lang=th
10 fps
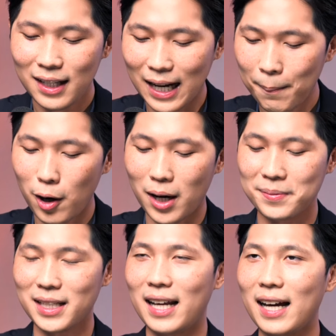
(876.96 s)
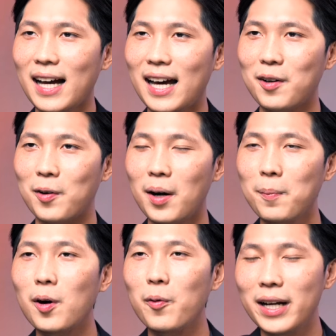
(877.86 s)
และเหมาะกับสถานการณ์ของครอบ
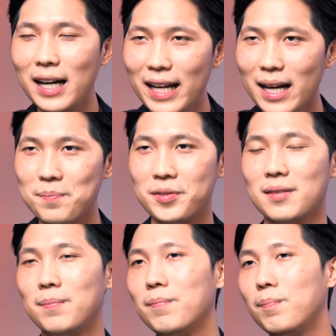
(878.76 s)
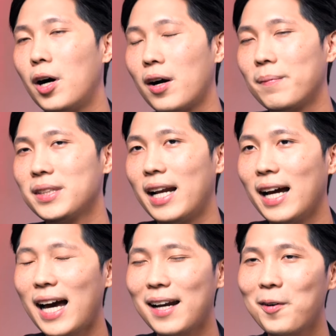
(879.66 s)
ครัววิลเลียมเหมาะกับสถาน
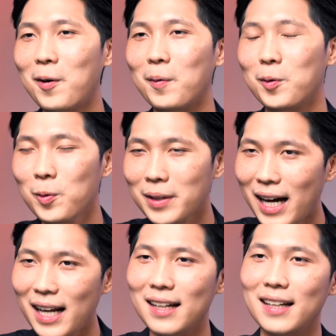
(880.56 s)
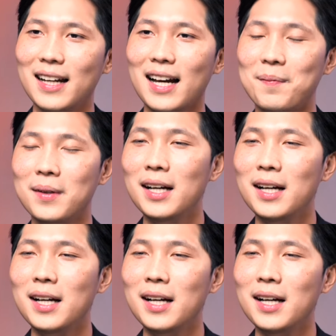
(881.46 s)
การณ์ของทุกท่านนะครับ